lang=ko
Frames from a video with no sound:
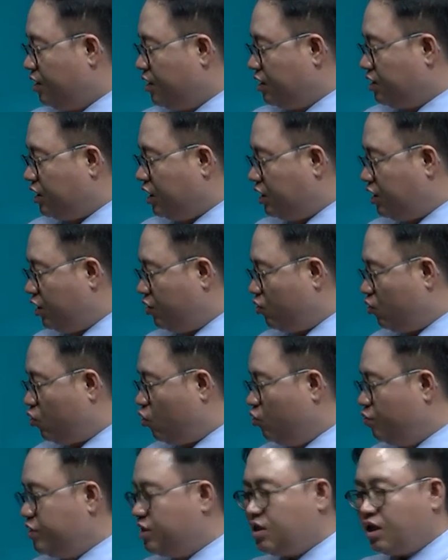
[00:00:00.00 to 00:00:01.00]
제대로
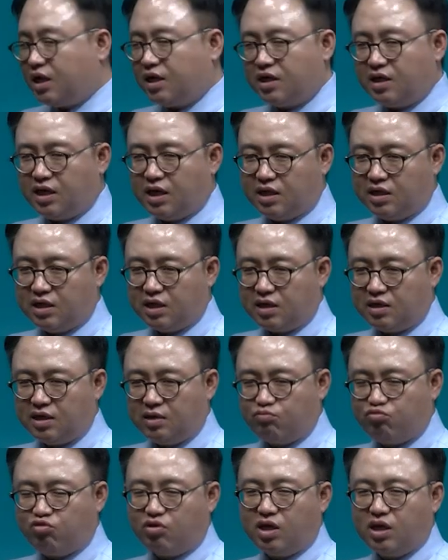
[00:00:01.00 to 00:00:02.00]
고민을 하는 게 아니라
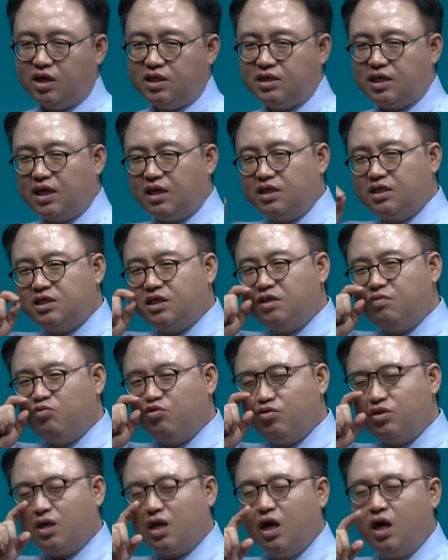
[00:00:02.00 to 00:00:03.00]
그냥 불안해서 하는
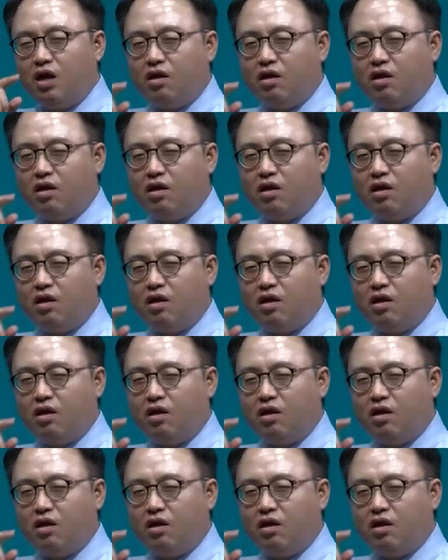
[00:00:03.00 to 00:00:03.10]
질문들